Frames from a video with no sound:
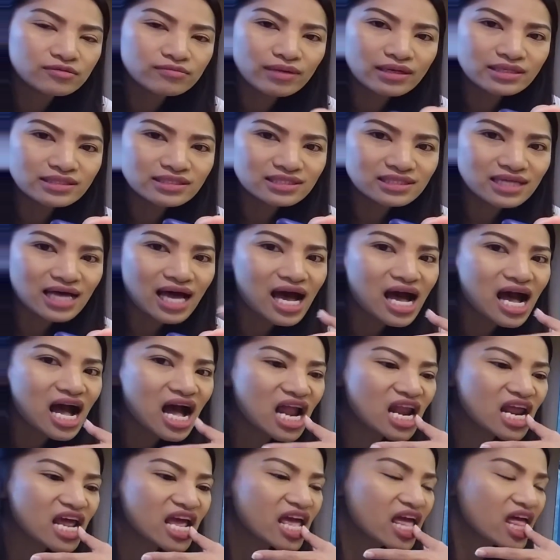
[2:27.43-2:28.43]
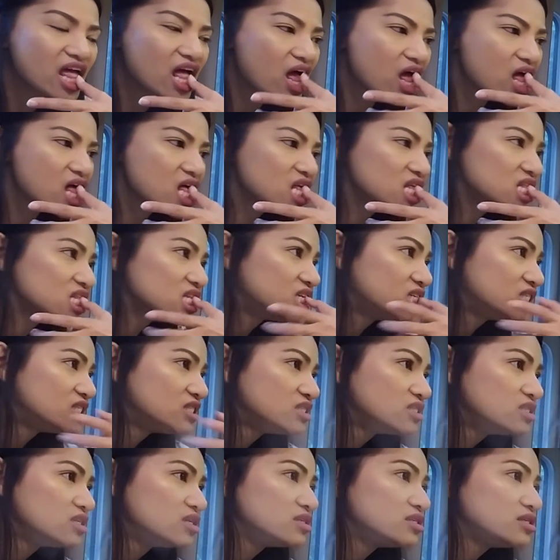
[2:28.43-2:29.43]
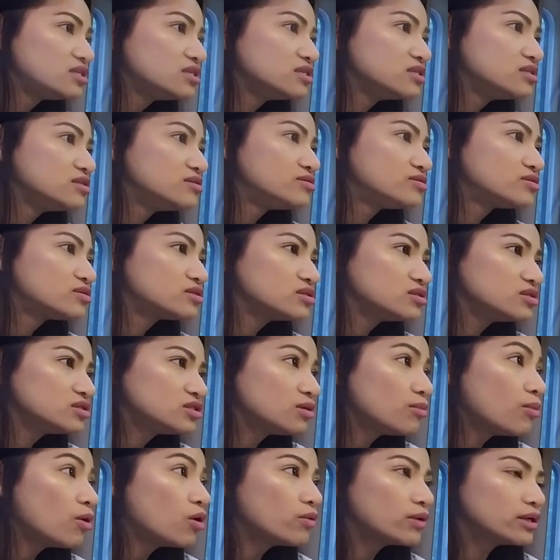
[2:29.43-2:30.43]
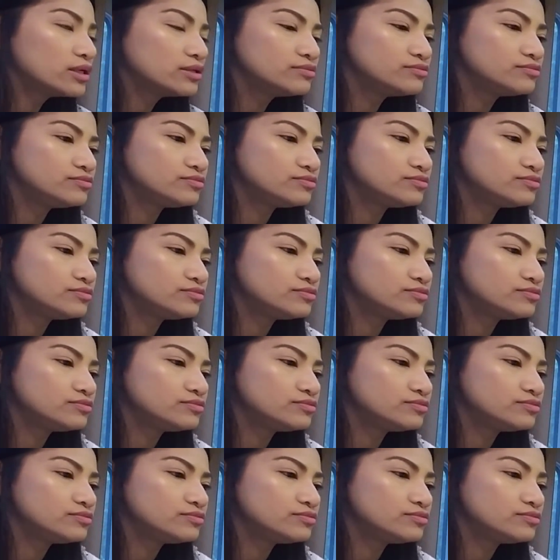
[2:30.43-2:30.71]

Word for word: พาสต้าอะไรอย่างเงี้ยค่ะ Little one, big one. Small one.